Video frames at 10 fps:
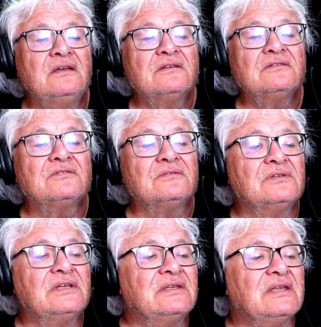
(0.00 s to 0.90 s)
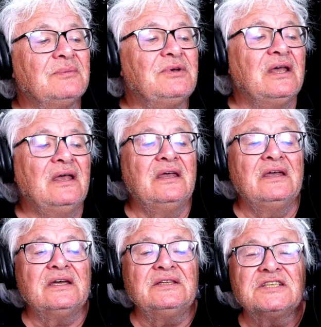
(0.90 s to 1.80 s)
Ce sont des tables
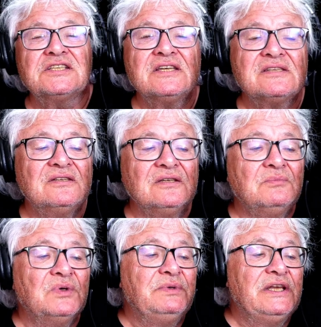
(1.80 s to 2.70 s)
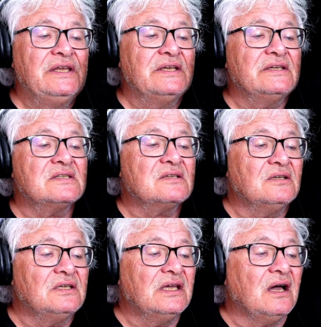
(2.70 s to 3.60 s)
et des chaises de mobilier
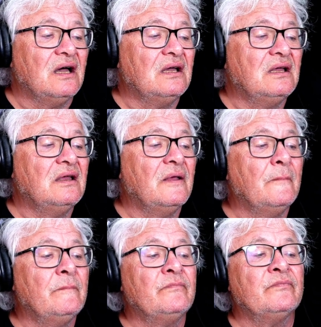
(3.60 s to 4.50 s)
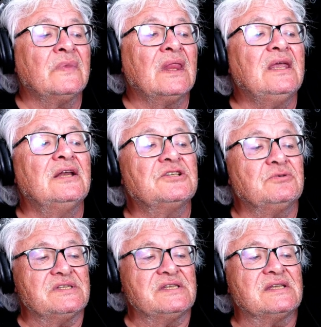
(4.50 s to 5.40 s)
scolaire. Il a
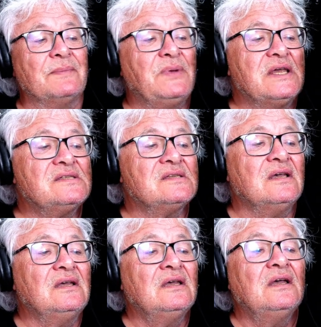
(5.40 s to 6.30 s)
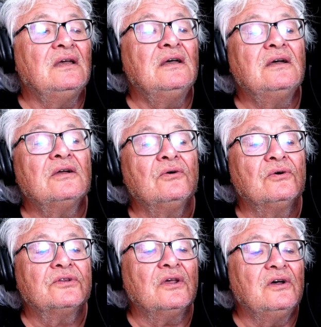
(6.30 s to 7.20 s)
choisi sa place
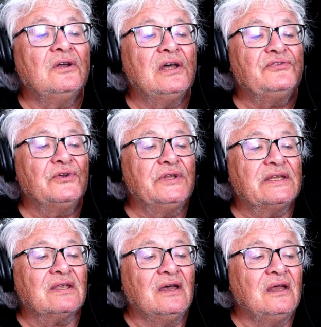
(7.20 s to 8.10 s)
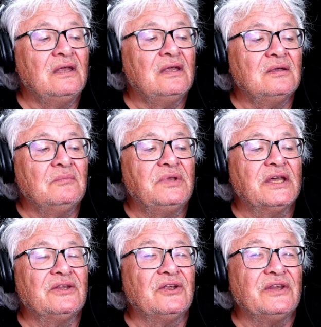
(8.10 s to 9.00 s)
contre la fenêtre,
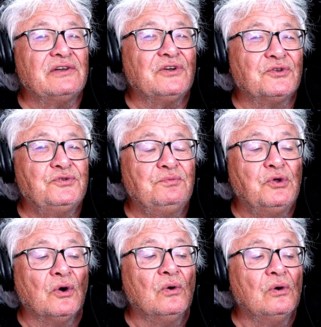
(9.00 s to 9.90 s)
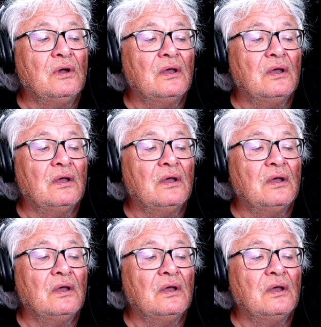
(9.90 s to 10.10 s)
bien en avant du bureau.